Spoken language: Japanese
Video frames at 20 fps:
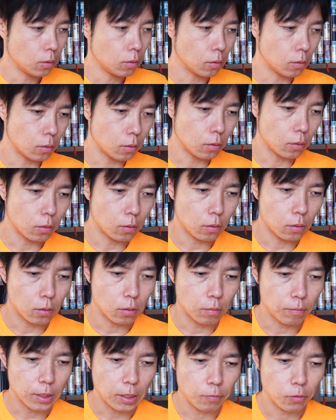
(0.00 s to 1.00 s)

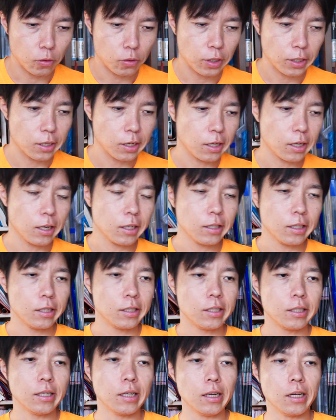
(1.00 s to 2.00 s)
おまあ、僕が関わって
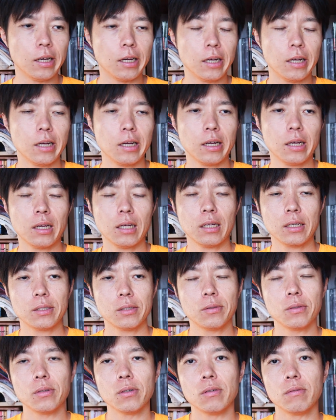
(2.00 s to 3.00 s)
きた
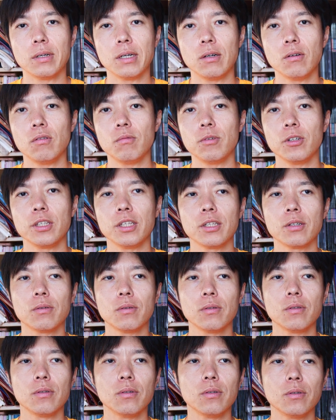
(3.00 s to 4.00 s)
層は主に
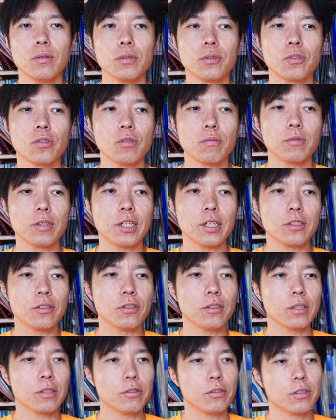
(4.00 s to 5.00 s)
このしょうもない
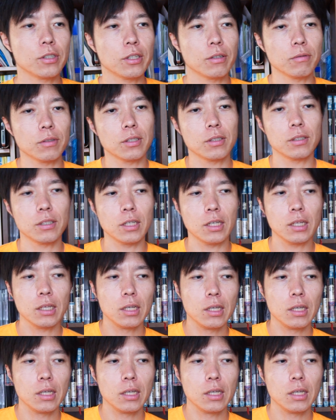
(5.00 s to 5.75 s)
中学受験をですね、